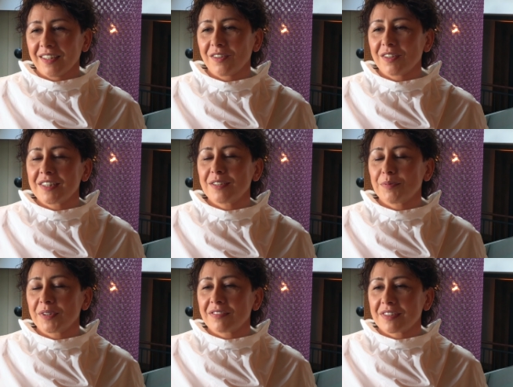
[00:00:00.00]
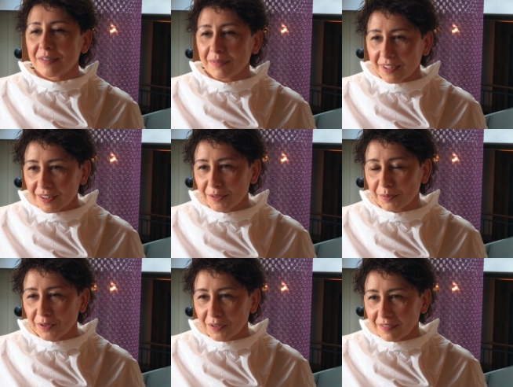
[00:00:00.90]
Do kryzysu przede wszystkim należy się
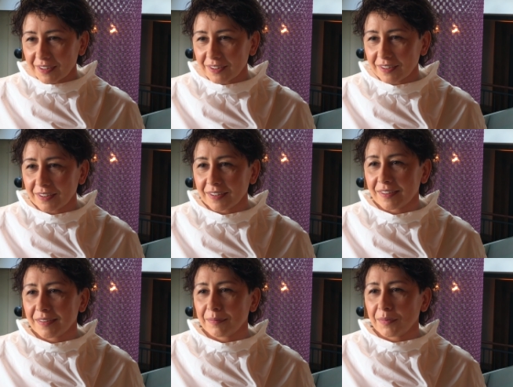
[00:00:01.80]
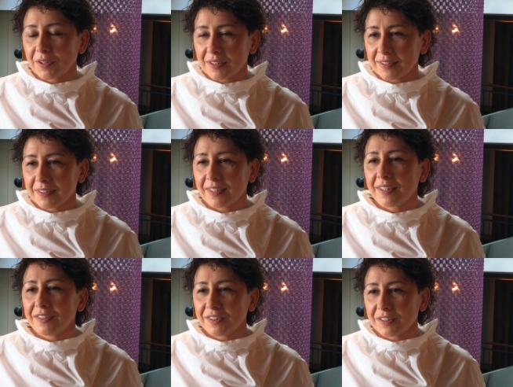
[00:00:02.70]
przygotować, e, bo kryzys
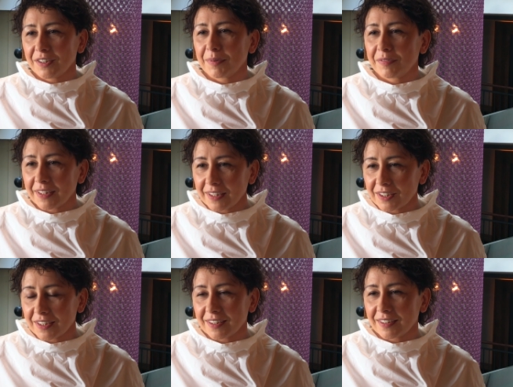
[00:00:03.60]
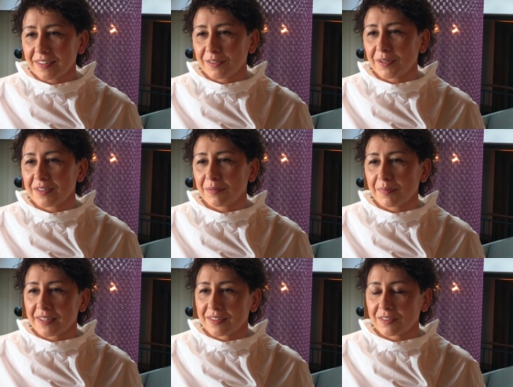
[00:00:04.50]
nadejdzie. Żyjemy w takich czasach, które są
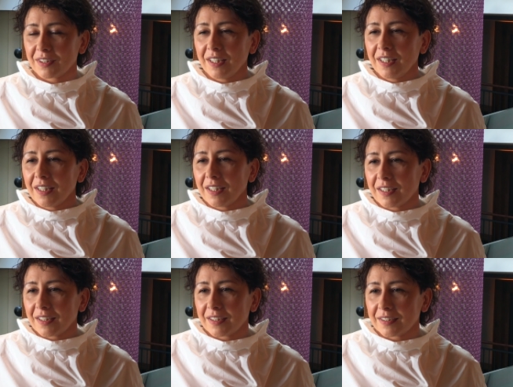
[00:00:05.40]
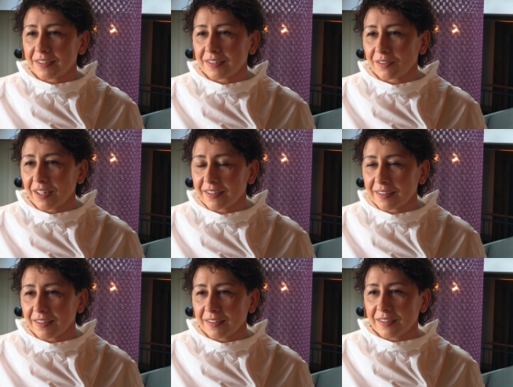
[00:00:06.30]
bardzo e,
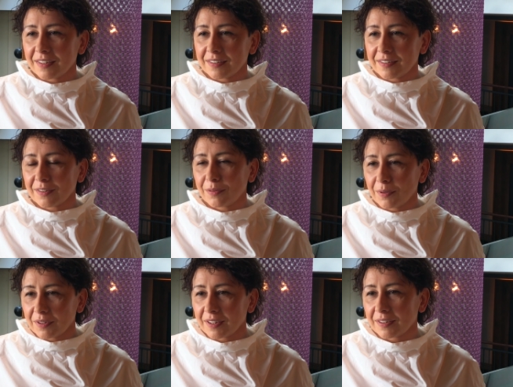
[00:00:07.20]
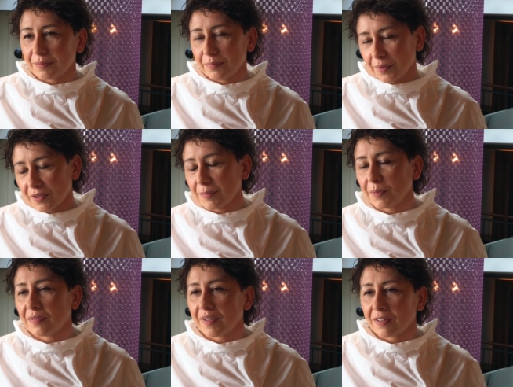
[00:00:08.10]
kryzysogenne i kryzysochłonne, biorąc
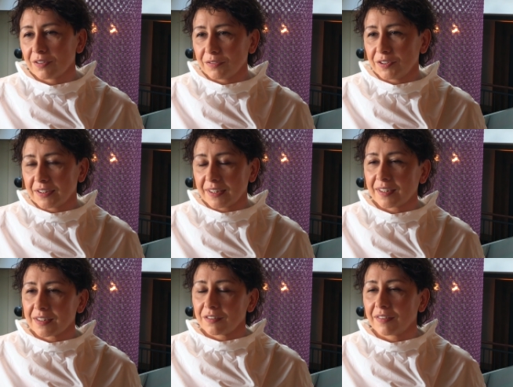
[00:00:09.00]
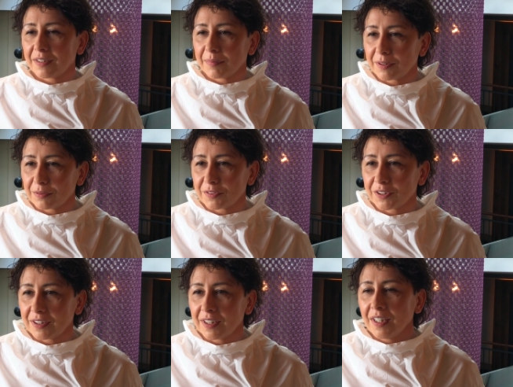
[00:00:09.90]
pod uwagę oczywiście zainteresowanie mediów,
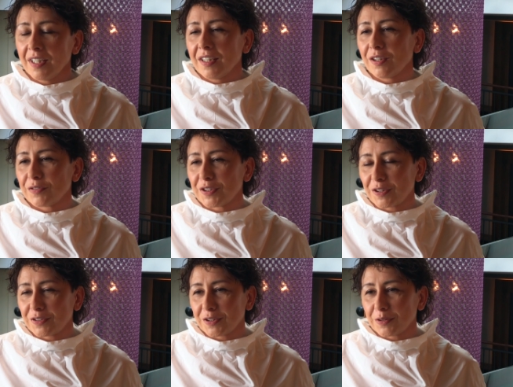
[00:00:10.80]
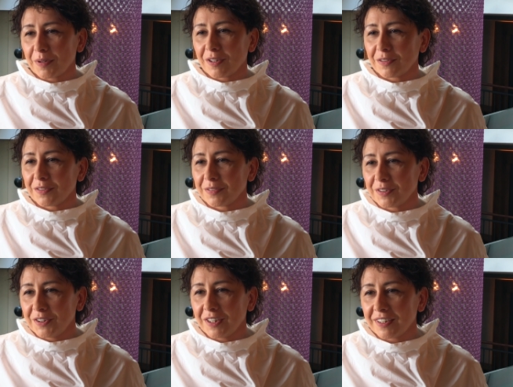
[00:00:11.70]
czyli to wszystko, co złego
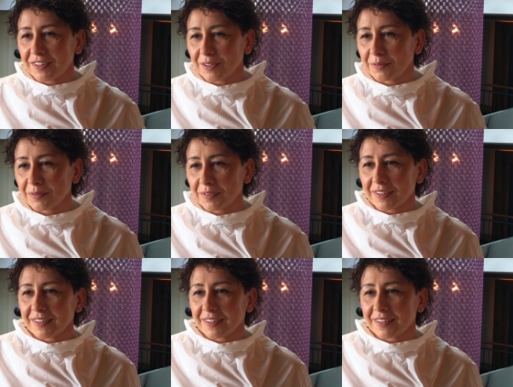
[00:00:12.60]
dzieje się e,